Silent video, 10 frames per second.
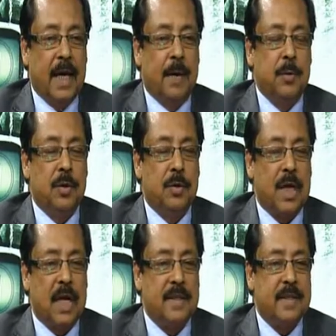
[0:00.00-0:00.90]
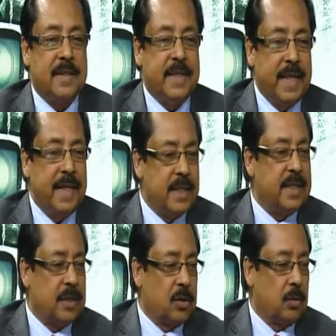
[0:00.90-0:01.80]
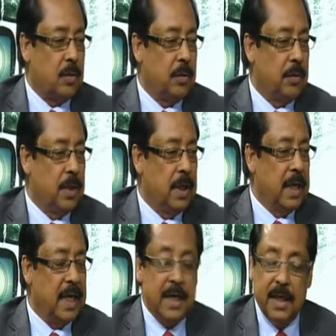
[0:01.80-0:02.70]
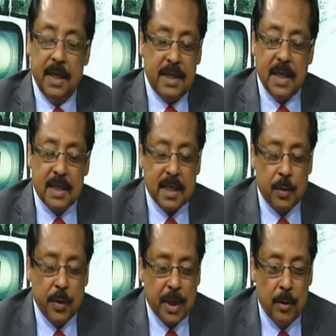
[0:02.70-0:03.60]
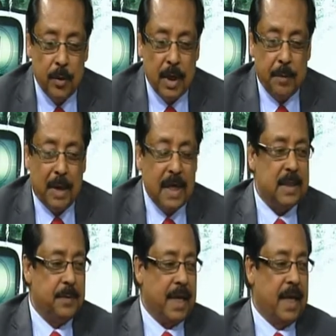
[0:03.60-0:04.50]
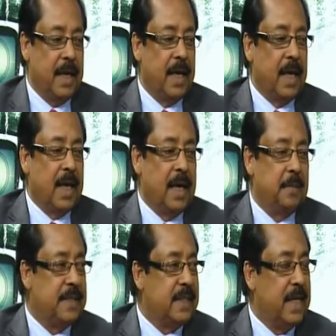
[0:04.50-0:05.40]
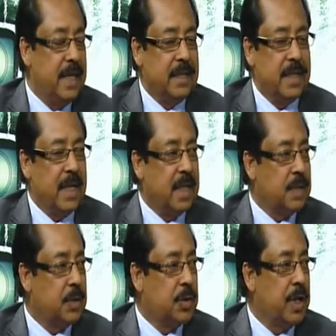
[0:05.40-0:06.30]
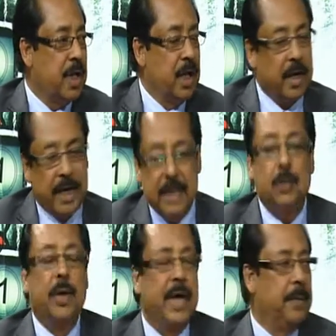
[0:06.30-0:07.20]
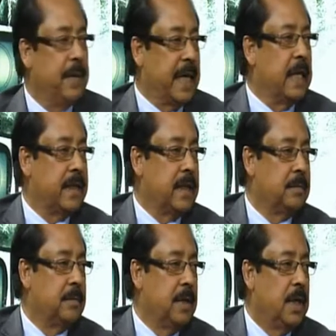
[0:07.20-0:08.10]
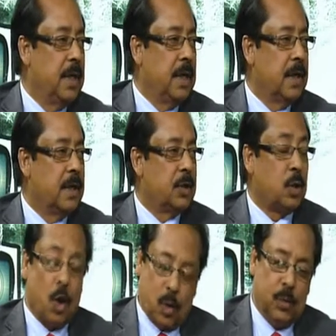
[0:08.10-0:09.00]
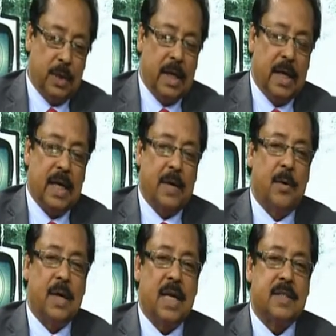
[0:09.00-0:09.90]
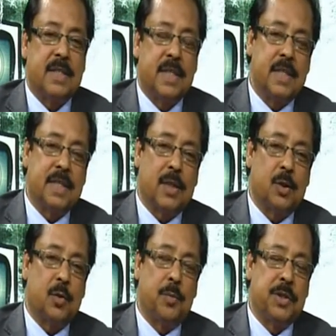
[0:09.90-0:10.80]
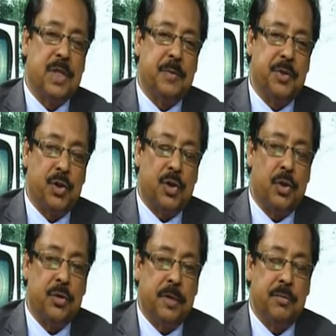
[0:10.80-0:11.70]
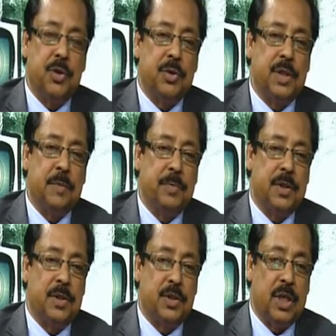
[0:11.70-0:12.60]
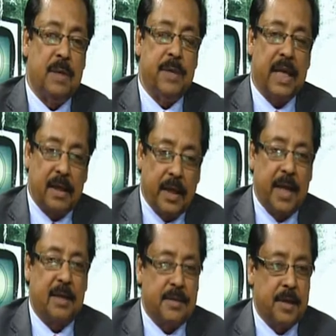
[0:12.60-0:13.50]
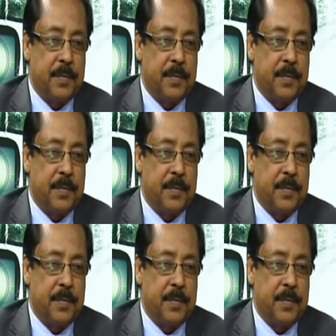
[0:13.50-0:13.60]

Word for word: আমি যখন ক্লাস টেনের ছাত্র এই ইতিহাস এখনো কেউ ভাঙতে পারেনি হ্যাঁ। আমি সিলেট জেলা একাদশের রাইট উইংয়ে আমি খেলতাম তখন থেকে তখন এবং ক্লাস টেনের ছাত্র অবস্থায় আমি চিটাগং ডিভিশন চ্যাম্পিয়ন ছিলাম অ্যাথলেটিক্সে